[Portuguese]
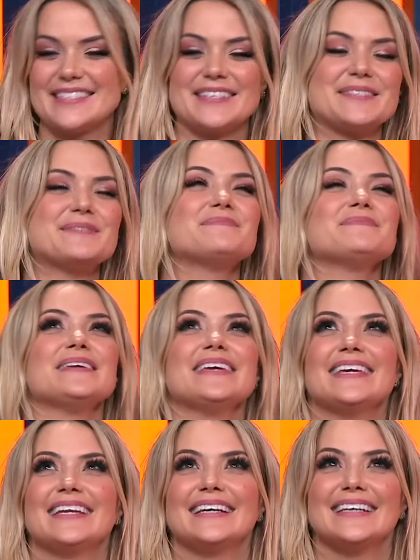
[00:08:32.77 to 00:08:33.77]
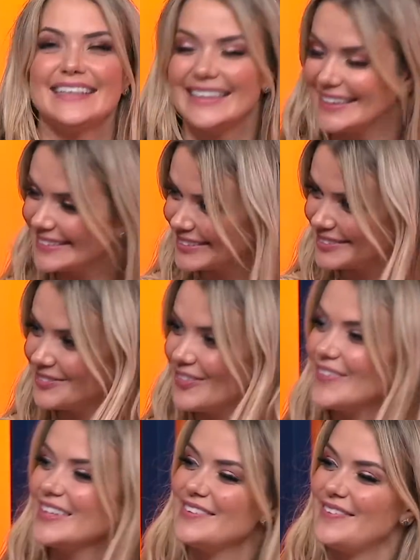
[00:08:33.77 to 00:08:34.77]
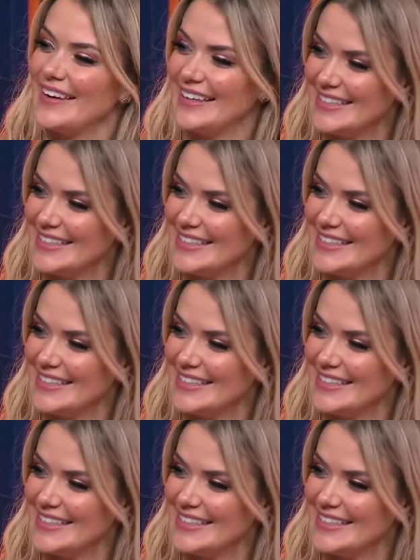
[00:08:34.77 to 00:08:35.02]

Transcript: E é por isso pirando, que vocês estavam recebendo, porque a gente feliz.